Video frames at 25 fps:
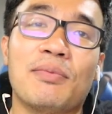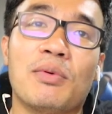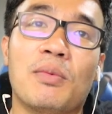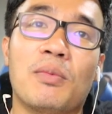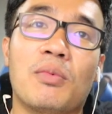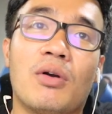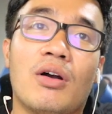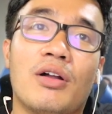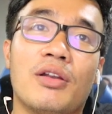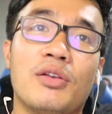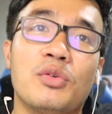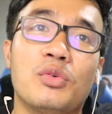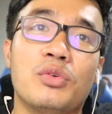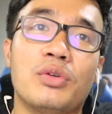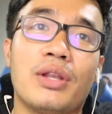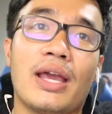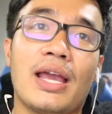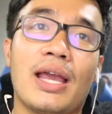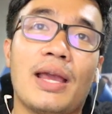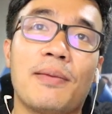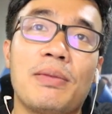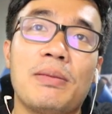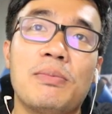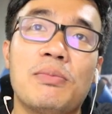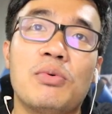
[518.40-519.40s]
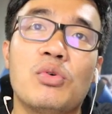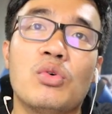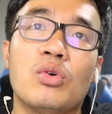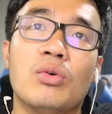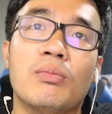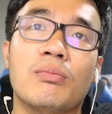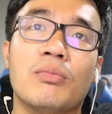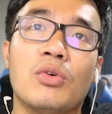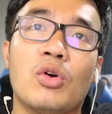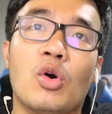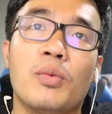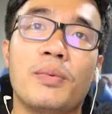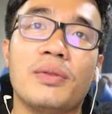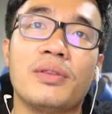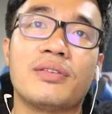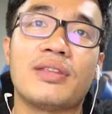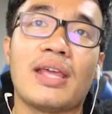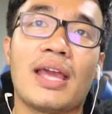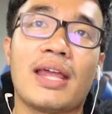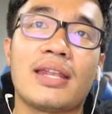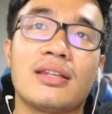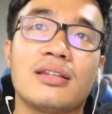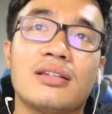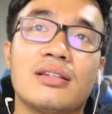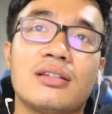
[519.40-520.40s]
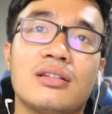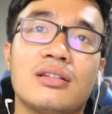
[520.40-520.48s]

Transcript: ผมขอดูหน้าพี่บูมโอปเซต